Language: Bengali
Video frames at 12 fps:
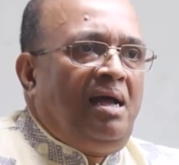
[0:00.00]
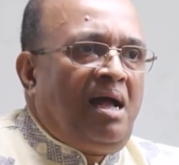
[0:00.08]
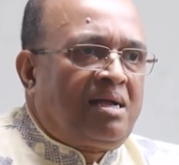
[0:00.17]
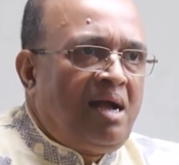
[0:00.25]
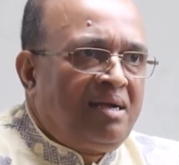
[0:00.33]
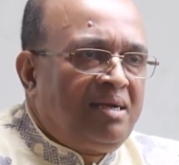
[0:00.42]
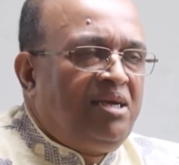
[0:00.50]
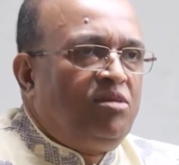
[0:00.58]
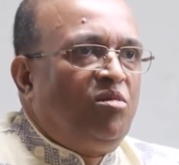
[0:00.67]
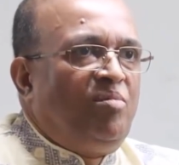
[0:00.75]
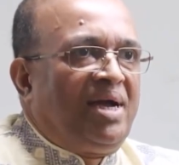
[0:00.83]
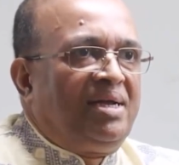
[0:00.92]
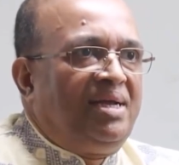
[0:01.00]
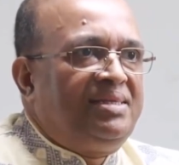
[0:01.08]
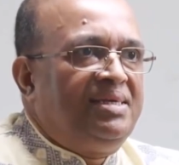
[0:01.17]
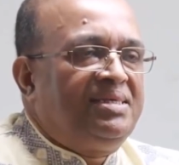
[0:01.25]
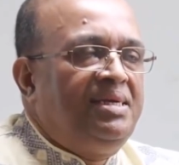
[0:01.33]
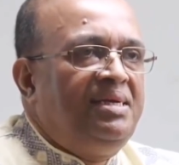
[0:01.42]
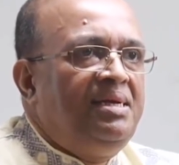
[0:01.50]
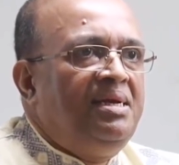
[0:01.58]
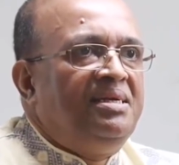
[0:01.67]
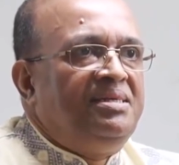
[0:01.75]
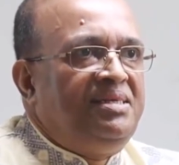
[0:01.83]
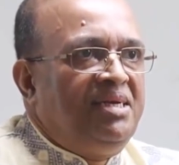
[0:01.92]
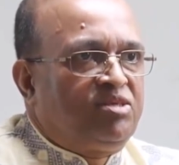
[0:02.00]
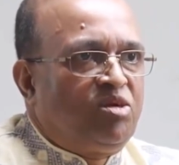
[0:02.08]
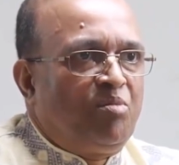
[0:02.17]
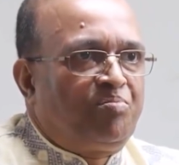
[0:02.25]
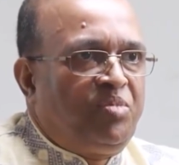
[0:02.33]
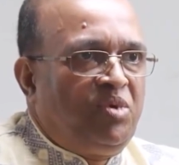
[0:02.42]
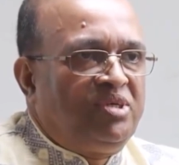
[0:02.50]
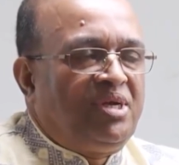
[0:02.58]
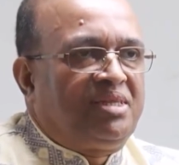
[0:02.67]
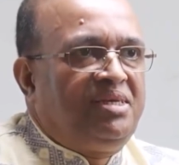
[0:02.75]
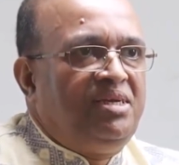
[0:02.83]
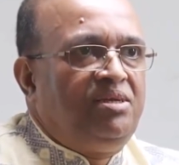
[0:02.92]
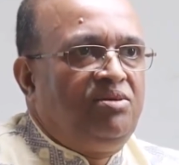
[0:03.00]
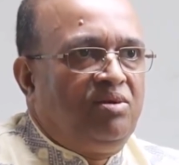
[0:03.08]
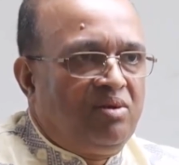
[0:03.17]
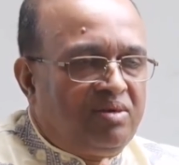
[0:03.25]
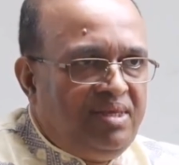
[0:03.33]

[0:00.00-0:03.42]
আকাঙ্ক্ষিত বাংলাদেশ যে স্বপ্ন জাতির জনক